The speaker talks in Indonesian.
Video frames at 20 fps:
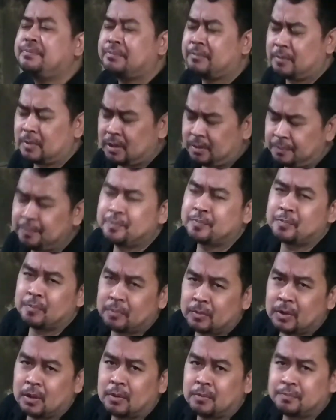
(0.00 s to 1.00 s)
Oh
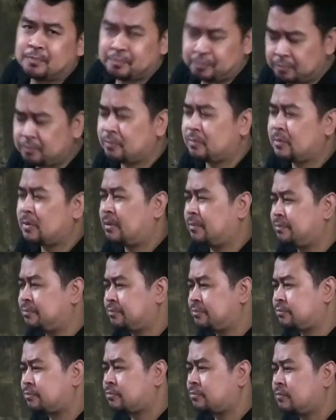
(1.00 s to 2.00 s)
gitu. Oh pengaruh
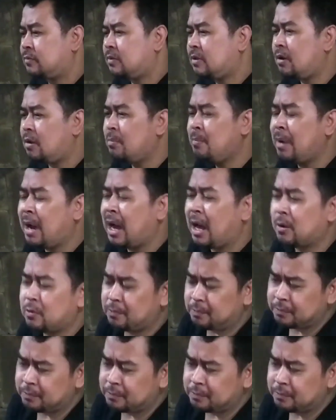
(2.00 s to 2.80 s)
aja ya? Pengaruh.